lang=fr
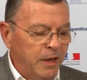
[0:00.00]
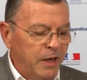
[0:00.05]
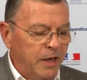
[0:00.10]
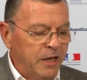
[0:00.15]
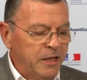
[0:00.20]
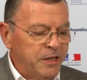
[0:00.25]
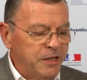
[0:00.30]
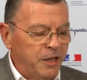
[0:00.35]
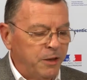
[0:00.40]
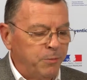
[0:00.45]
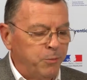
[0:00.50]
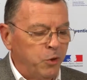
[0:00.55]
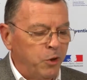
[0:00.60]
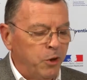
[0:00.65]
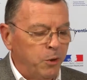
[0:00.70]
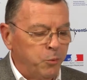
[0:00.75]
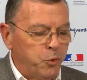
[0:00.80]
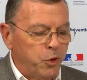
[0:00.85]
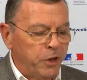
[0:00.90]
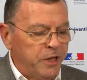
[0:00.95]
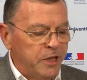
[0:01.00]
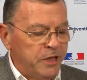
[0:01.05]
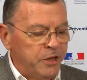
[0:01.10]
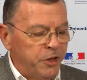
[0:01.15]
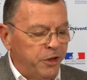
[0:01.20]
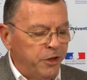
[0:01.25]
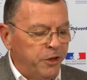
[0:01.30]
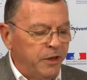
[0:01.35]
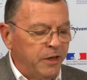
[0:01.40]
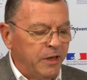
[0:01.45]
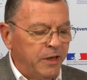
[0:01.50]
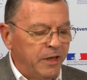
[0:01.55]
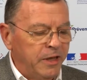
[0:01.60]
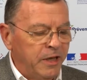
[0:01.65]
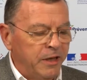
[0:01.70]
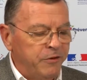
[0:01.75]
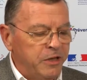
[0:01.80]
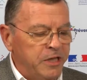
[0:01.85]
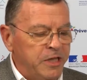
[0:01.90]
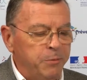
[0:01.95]
agir pour l'emploi des jeunes et
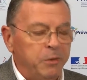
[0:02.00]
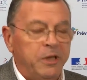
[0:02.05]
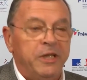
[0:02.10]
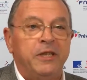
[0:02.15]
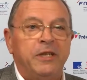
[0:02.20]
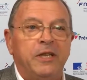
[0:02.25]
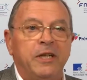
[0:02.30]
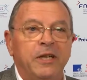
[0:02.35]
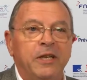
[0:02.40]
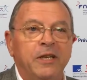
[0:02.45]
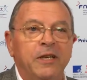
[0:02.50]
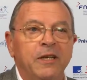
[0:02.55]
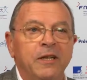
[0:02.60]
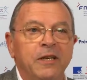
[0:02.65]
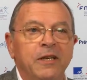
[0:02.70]
la visibilité,